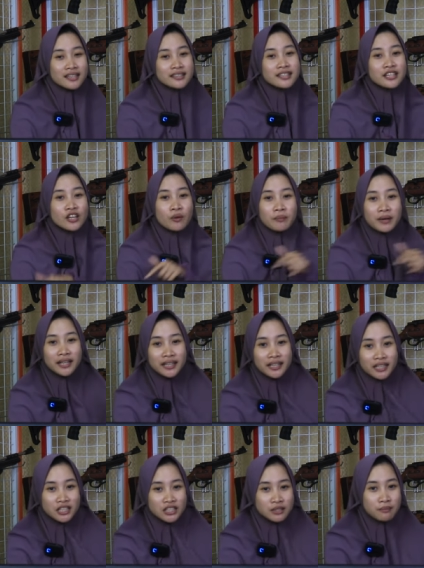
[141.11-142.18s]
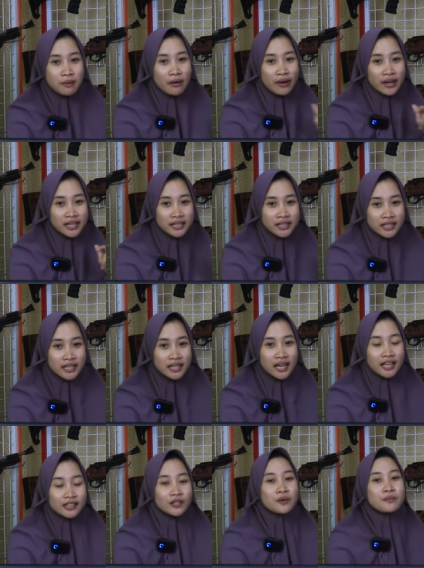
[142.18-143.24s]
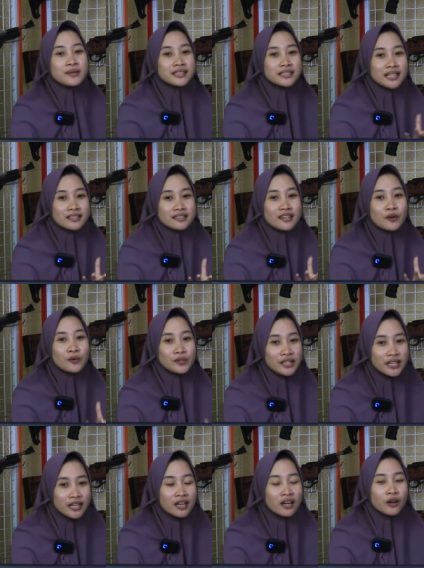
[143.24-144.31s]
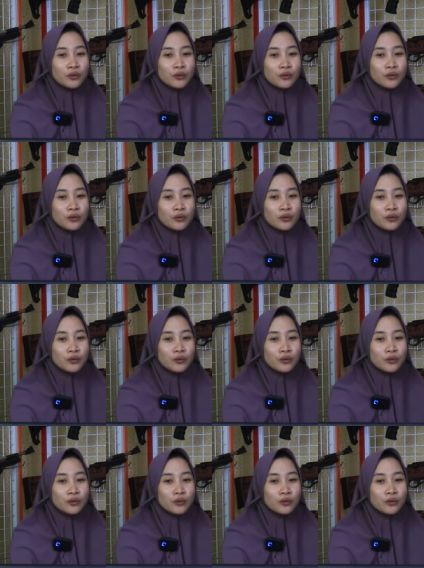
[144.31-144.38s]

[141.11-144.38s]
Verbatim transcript: di nomor rekening di bawah ini atau bisa COD.